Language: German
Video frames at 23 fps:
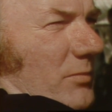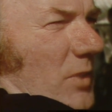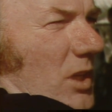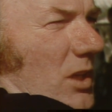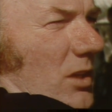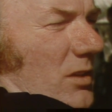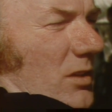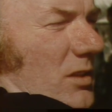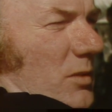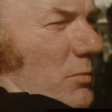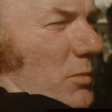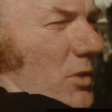
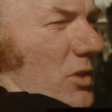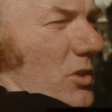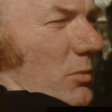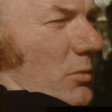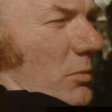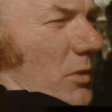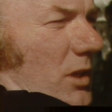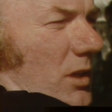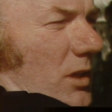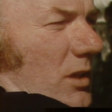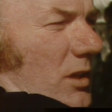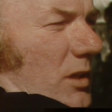Mich hat es immer
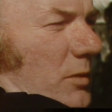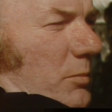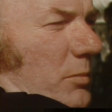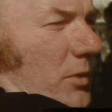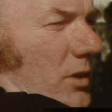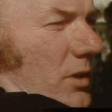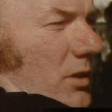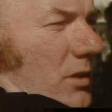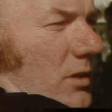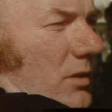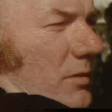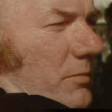zum Lachen
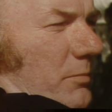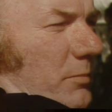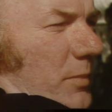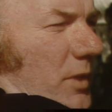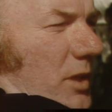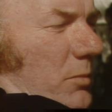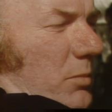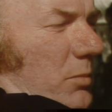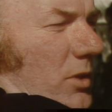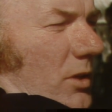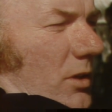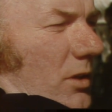gebracht.
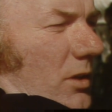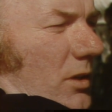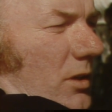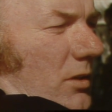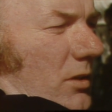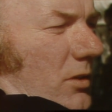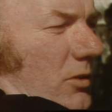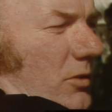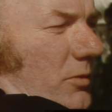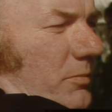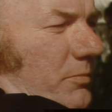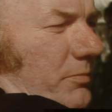Bringt mich auch
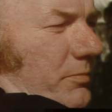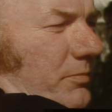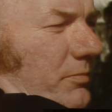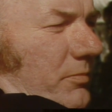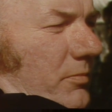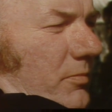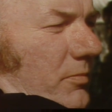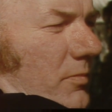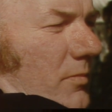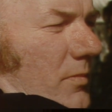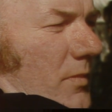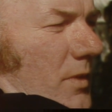heute noch.
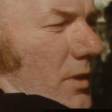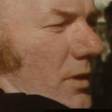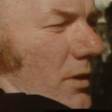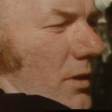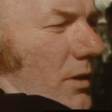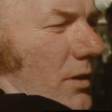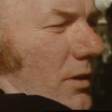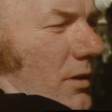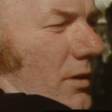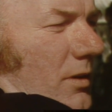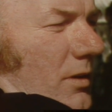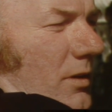
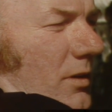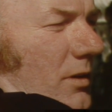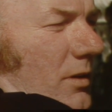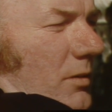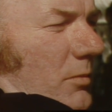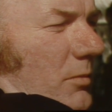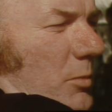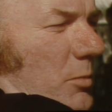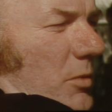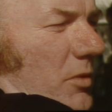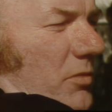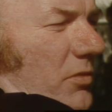
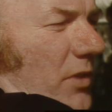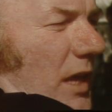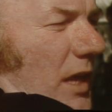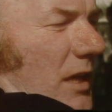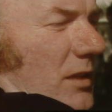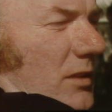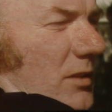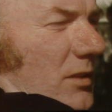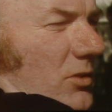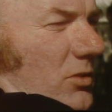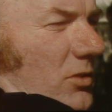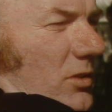Wenn man
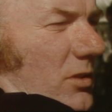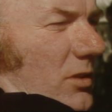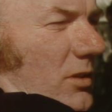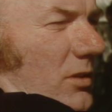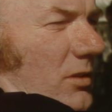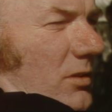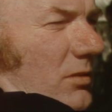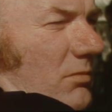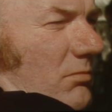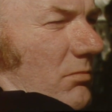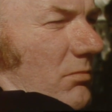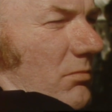fad ist
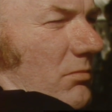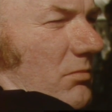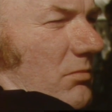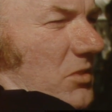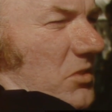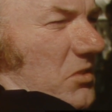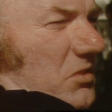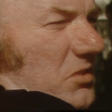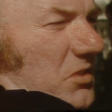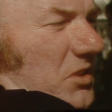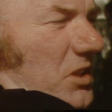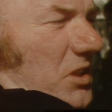oder
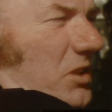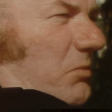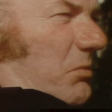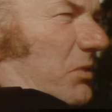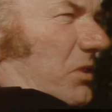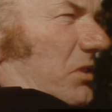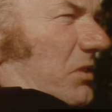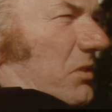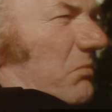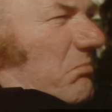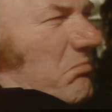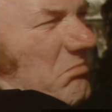ist es
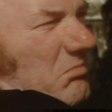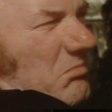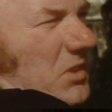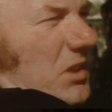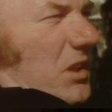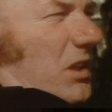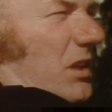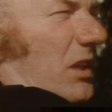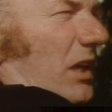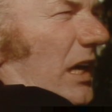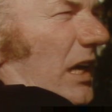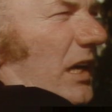irgendwie
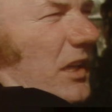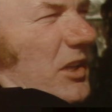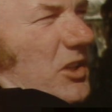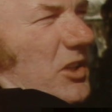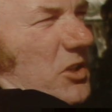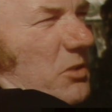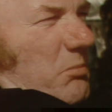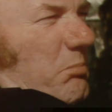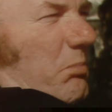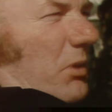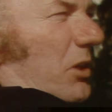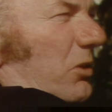eine
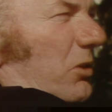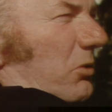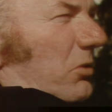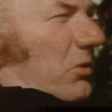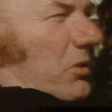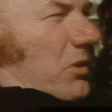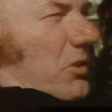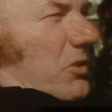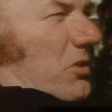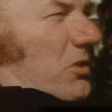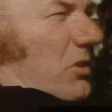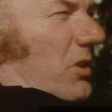tragische
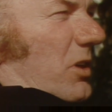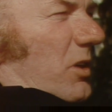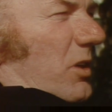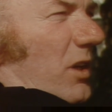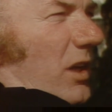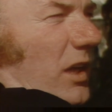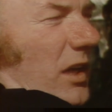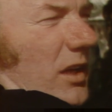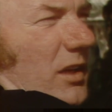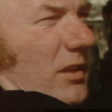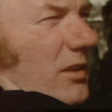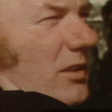Periode, schlage ich
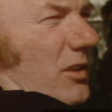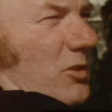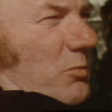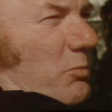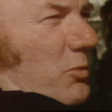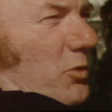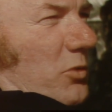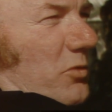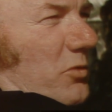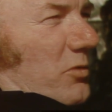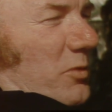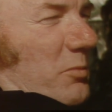ein eigenes
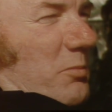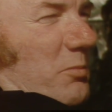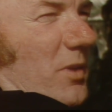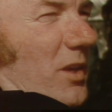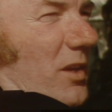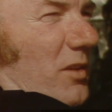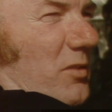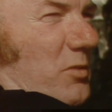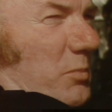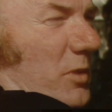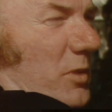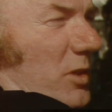Buch von
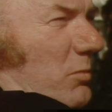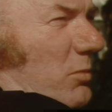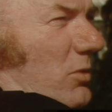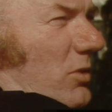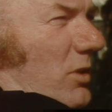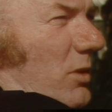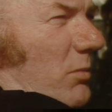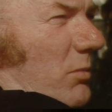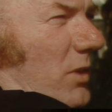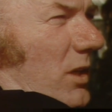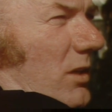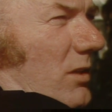mir aus, bringt
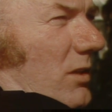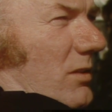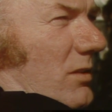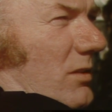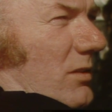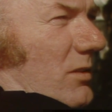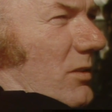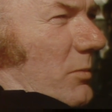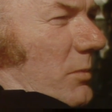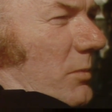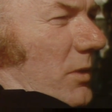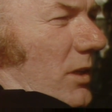mich am
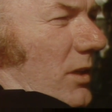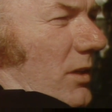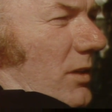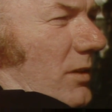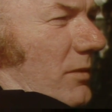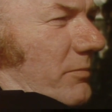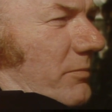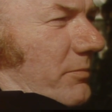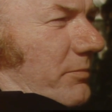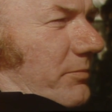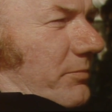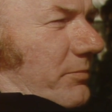ehesten zum
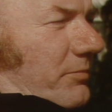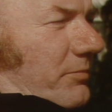Lachen.